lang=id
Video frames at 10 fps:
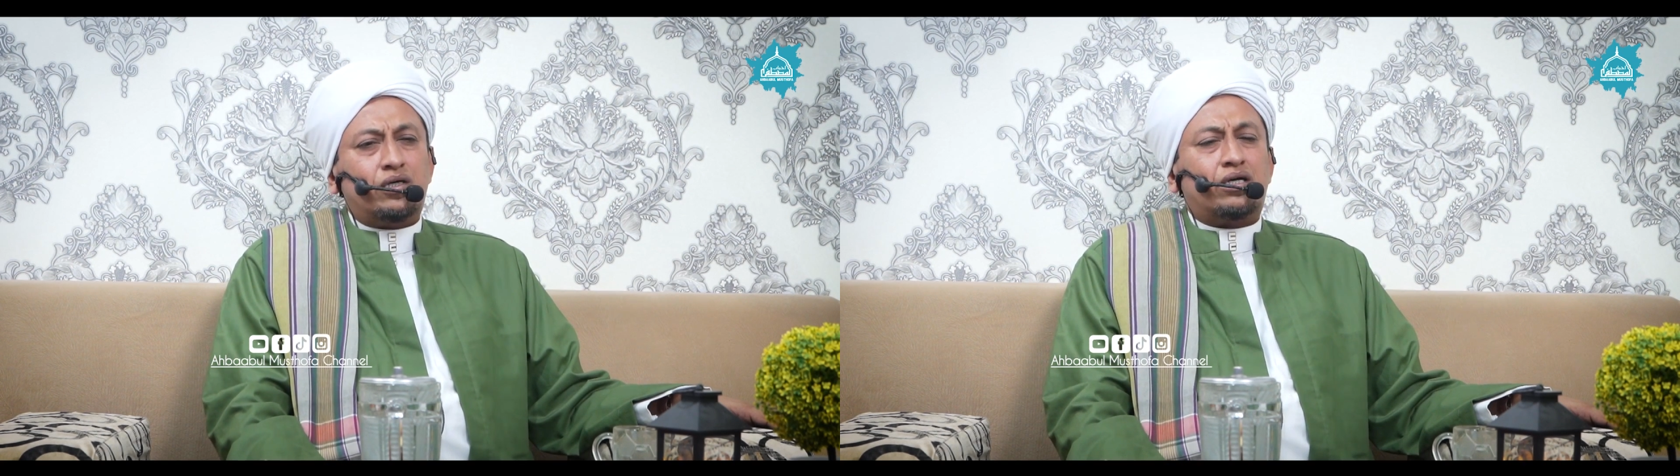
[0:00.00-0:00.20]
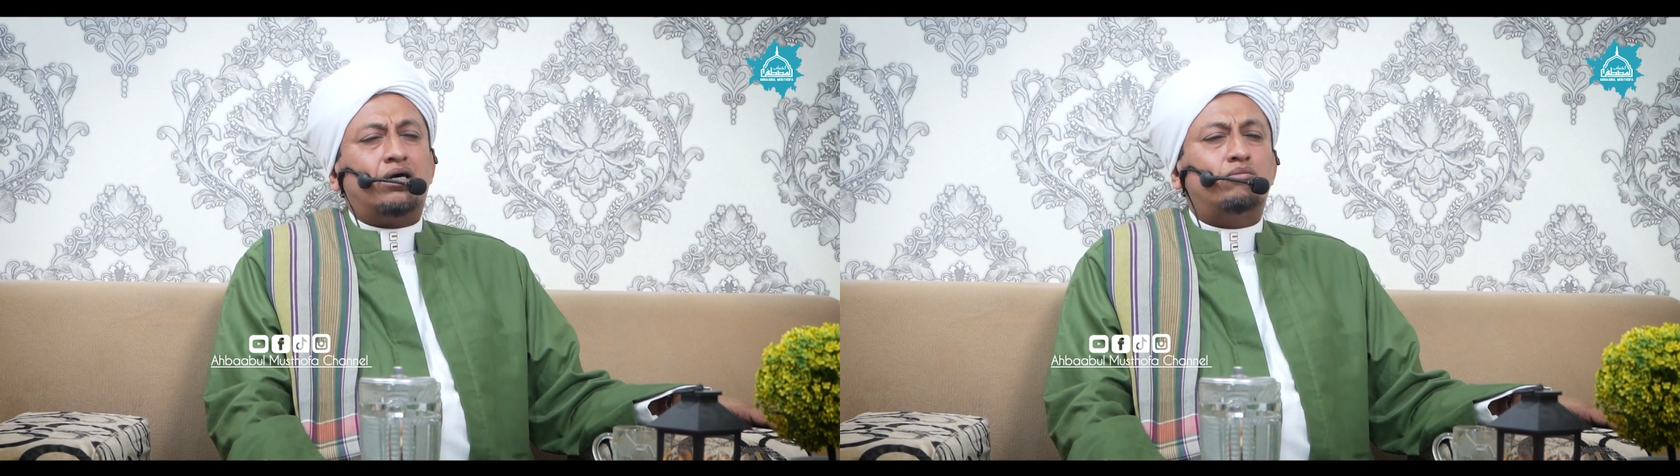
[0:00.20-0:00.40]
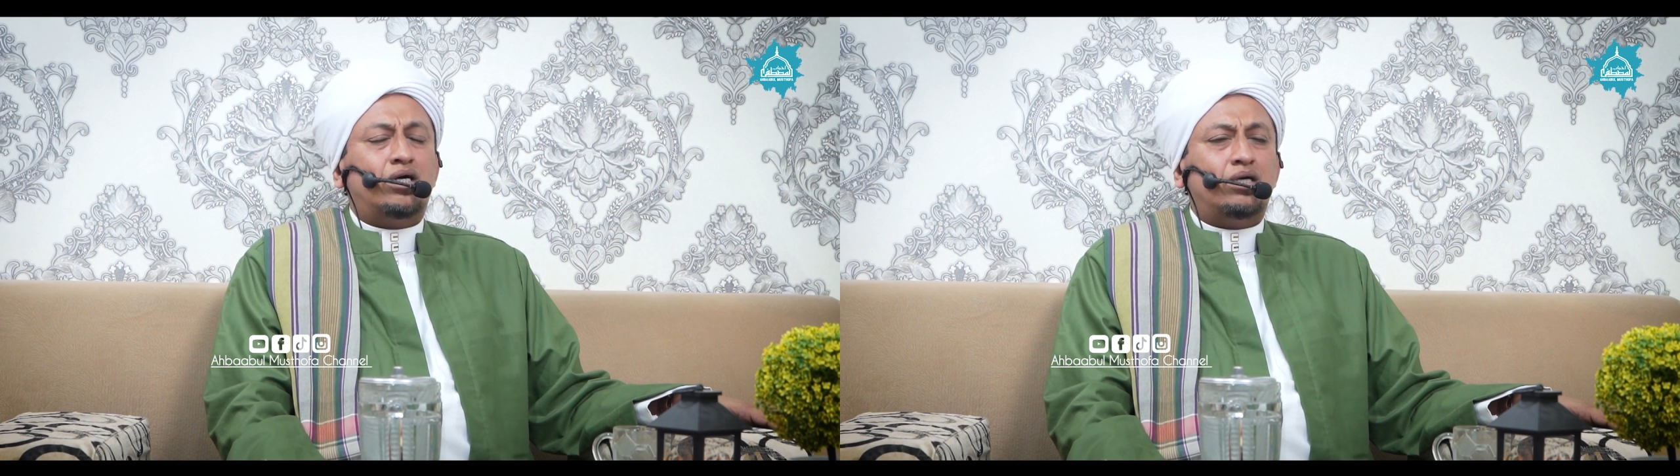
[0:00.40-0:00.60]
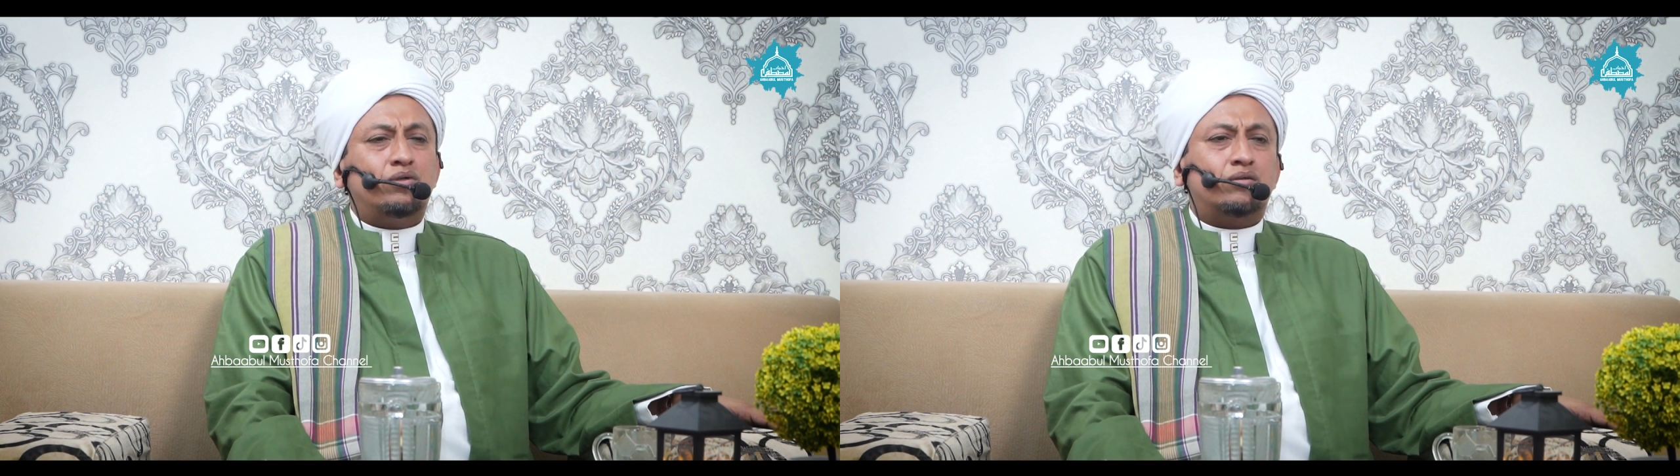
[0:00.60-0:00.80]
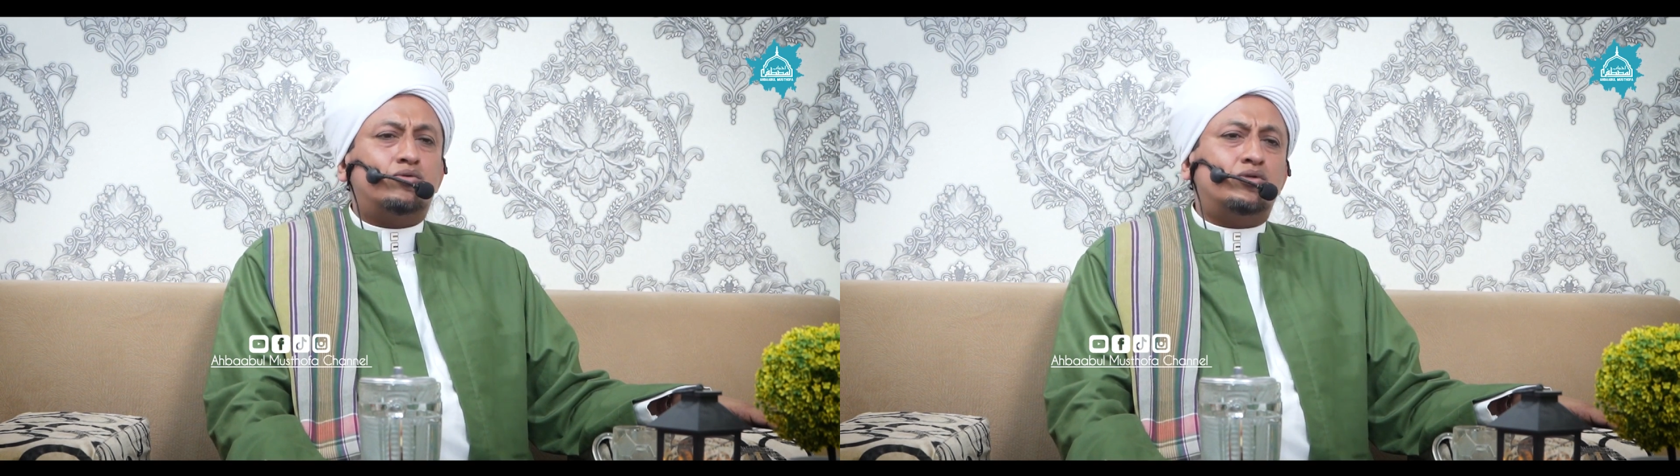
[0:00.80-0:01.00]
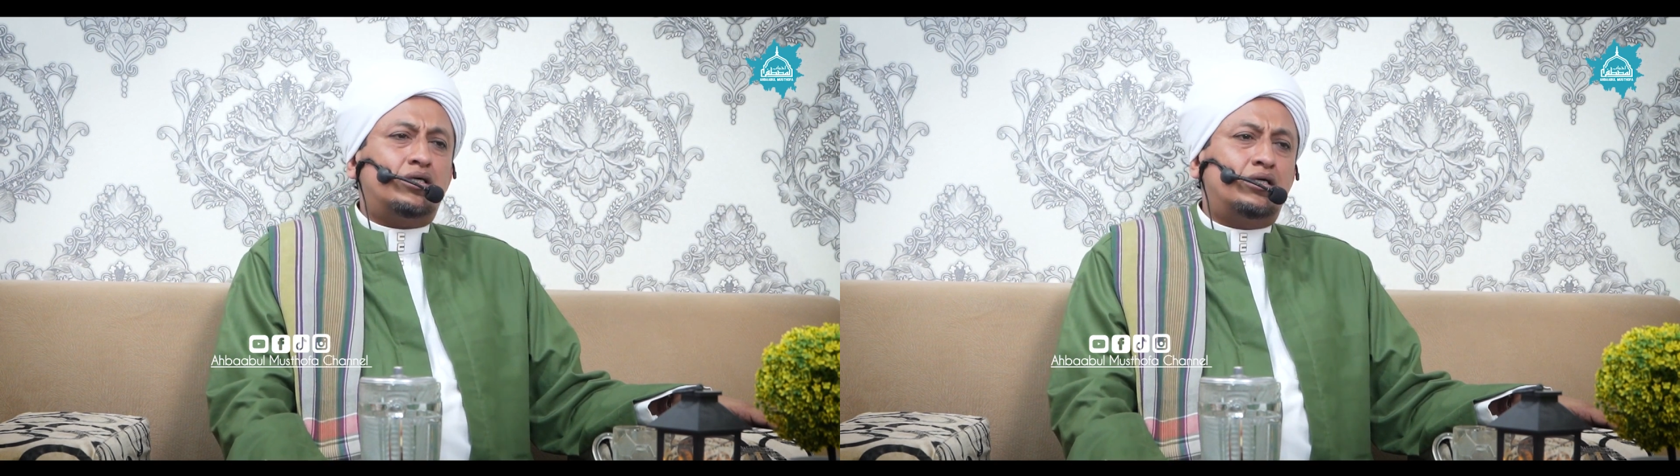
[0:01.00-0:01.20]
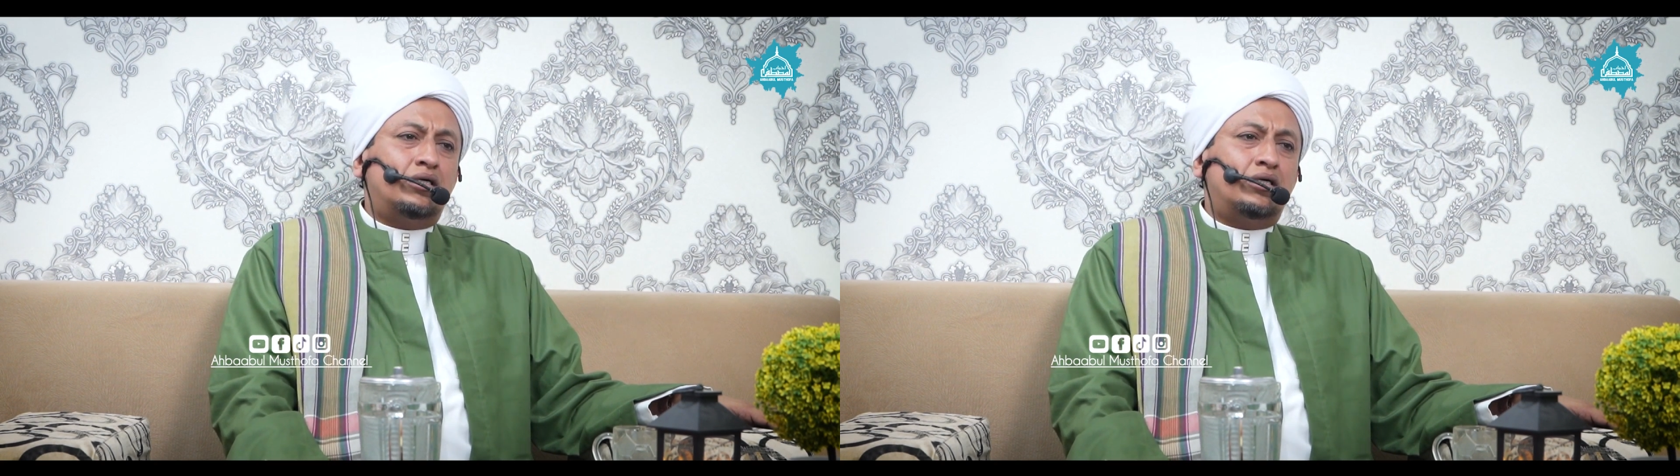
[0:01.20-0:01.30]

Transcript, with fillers: para habaib yang punya